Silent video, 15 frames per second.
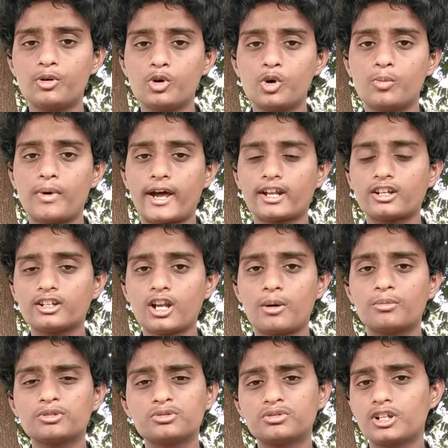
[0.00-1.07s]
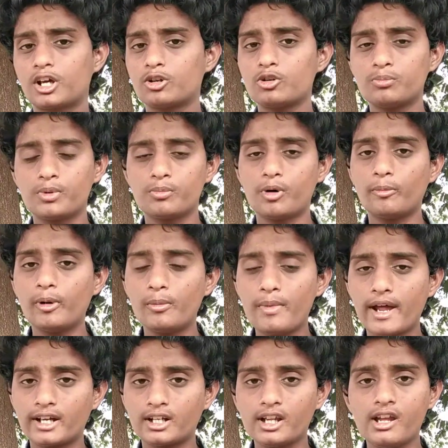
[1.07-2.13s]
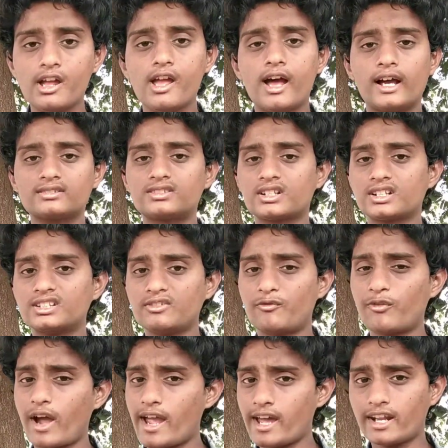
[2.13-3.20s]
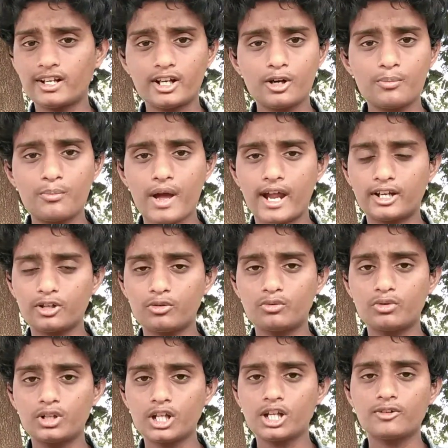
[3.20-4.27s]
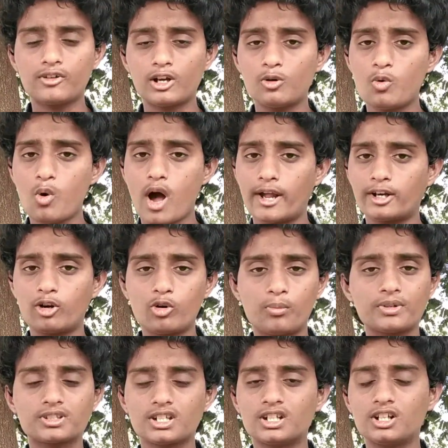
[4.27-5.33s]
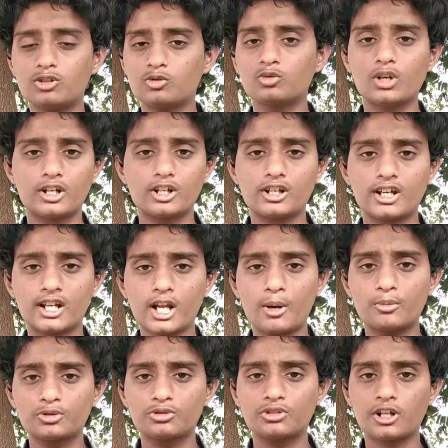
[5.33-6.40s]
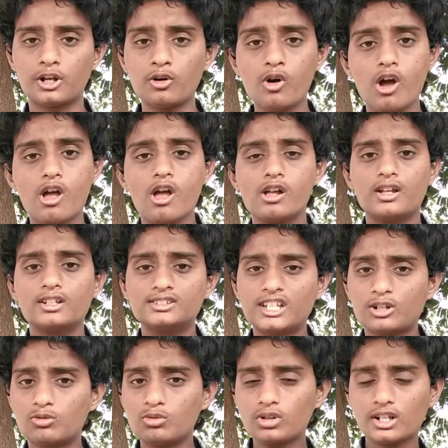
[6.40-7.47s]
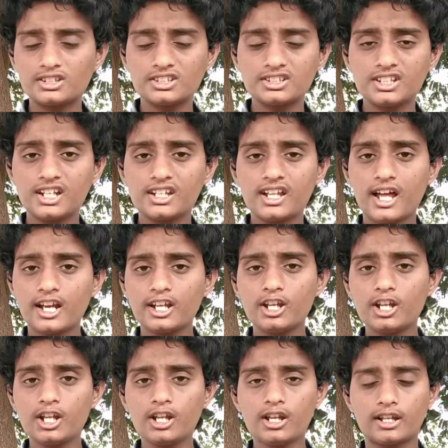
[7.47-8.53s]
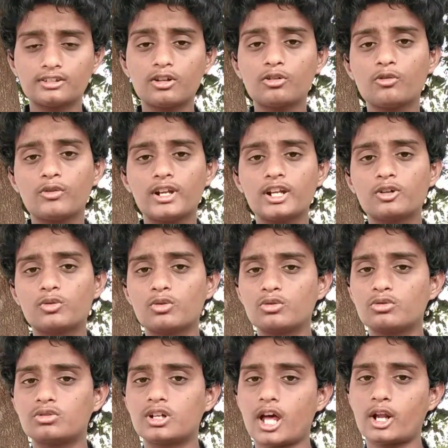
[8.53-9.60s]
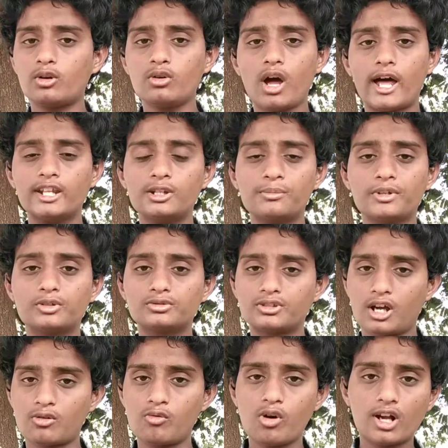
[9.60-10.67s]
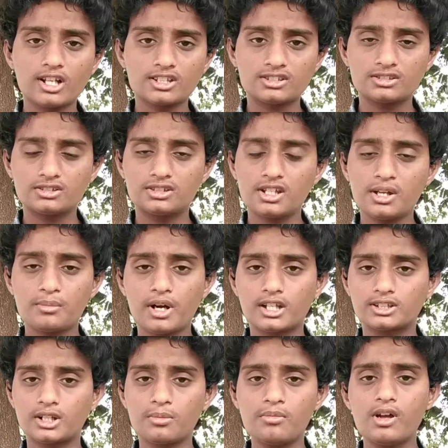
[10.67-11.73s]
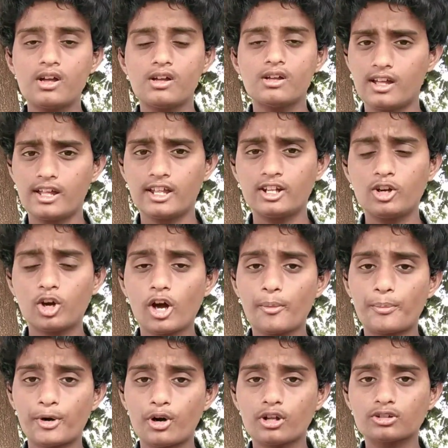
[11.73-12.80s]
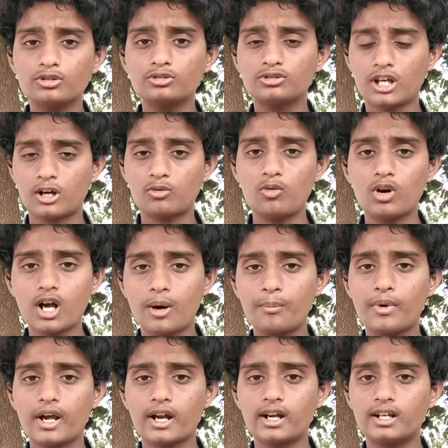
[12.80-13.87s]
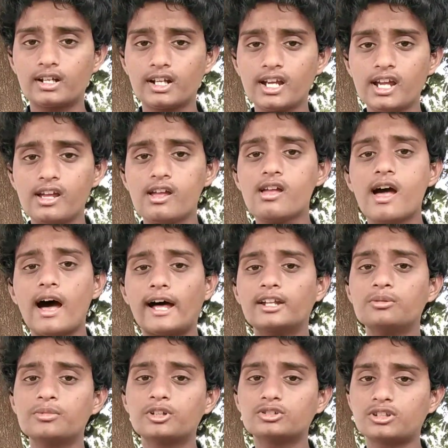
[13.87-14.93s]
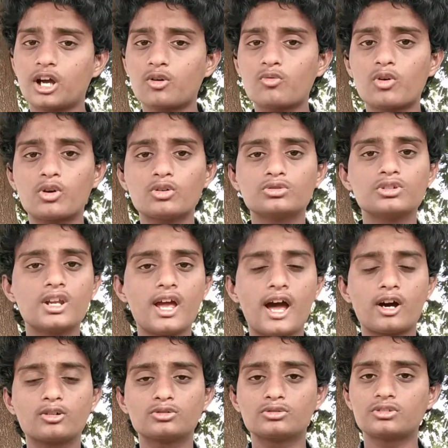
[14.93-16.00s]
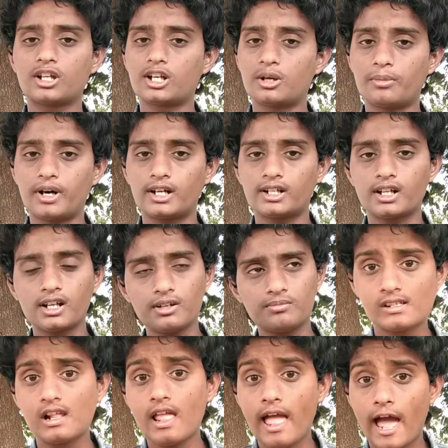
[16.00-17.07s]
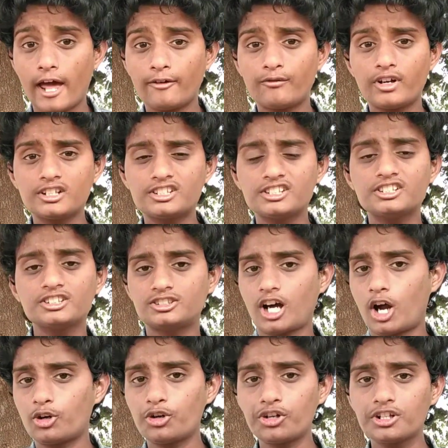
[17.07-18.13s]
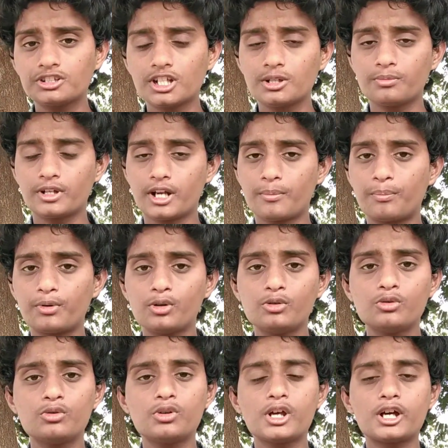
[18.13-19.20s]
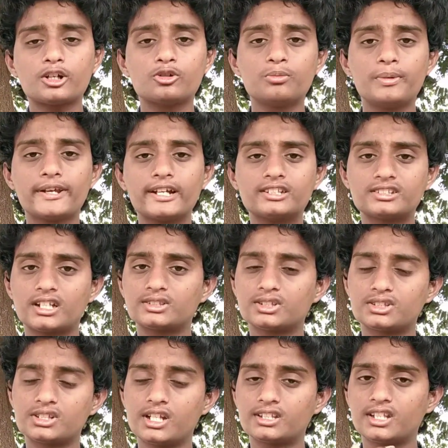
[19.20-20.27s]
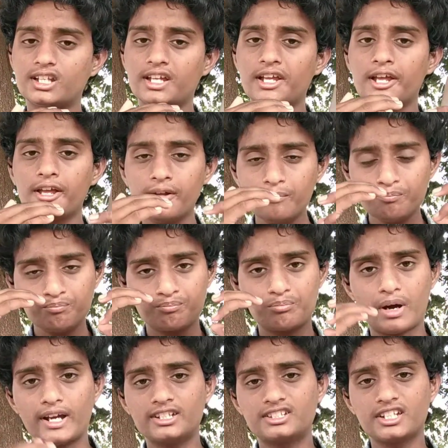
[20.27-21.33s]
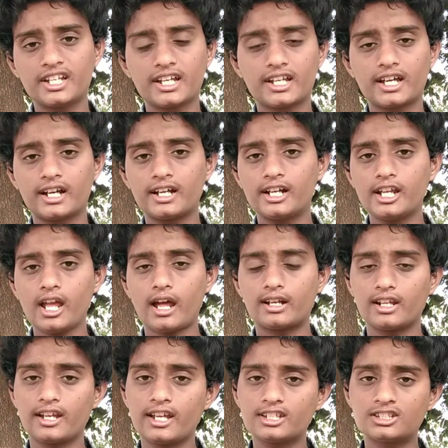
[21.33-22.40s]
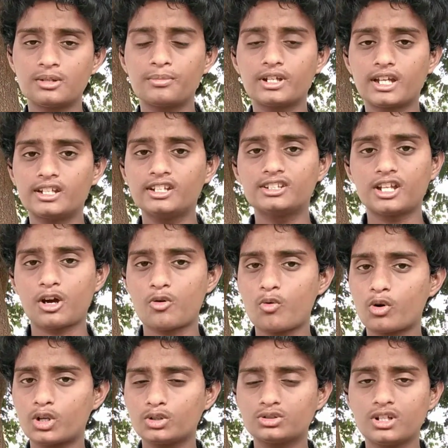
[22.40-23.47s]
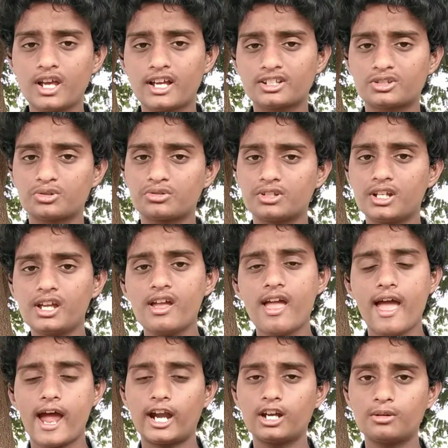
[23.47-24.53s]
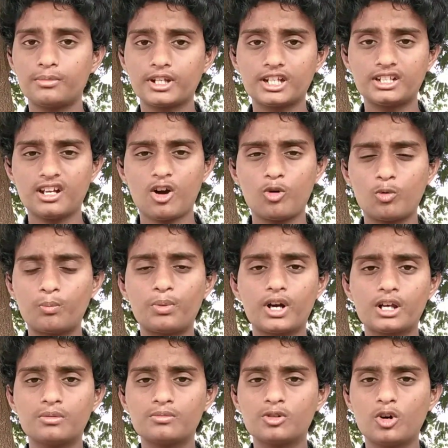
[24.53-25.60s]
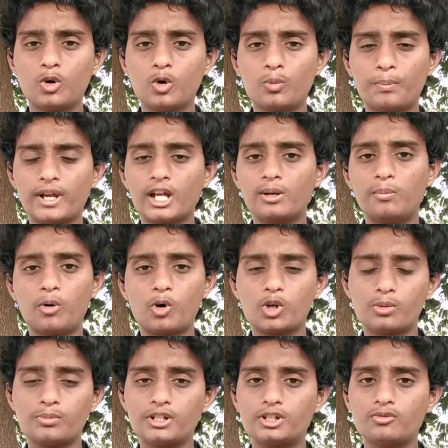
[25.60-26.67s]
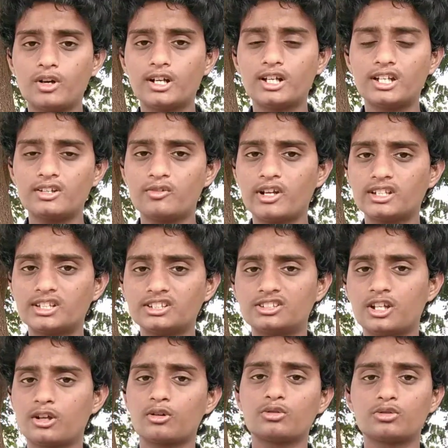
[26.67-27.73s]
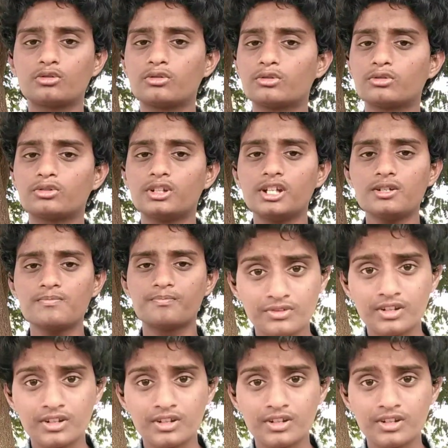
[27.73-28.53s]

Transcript: ఇప్పుడు మార్కెట్లో అమ్ముతుంటారు మీ మొబైల్ బ్యాటరీ వచ్చేసరికి అయితే ఫైవ్ హండ్రెడ్ బ్యాటరీ ఉంటే వాళ్ళు హండ్రెడ్ రూపీస్ కన్నా టూ హండ్రెడ్ కన్నా అమ్ముతుంటారు తక్కువకి వచ్చింది కదా అని అందరూ వెళ్ళి కొంటుంటారు అది మీకు తక్కువకి వస్తే మాత్రం ఏదైనా ఒక ప్రోడక్ట్ తక్కువకి అమ్మారంటే అది మీకు తక్కువ రోజులే ఆగుతుందన్నమాట అండ్ ఫ్రెండ్స్ ఇది థర్డ్ రీజన్ మీరు ఎప్పుడు కూడా డూప్లికేట్ ఛార్జెస్ని అయితే బై చేయకండి అట్లా చేస్తే మీకు అది తక్కువ రోజులే వస్తుంది అండ్ మీకు ఇట్లా ఉబ్బడము పేలిపోవడం ఇటువంటివి అయితే జరుగుతుంటుంది